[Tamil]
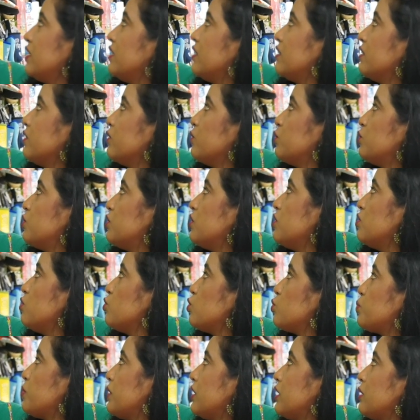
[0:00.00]
நீங்கள் ஊற்றி
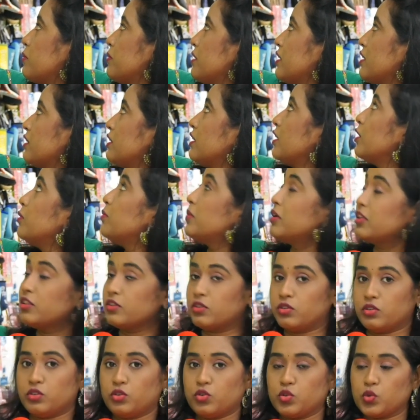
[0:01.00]
யூஸ் பண்ணுற மாதிரி இருந்தாலும்
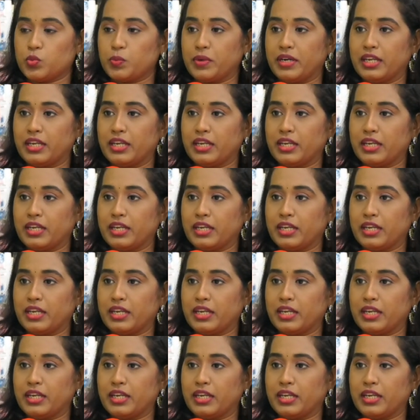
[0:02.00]
அதுக்கும் யூஸ்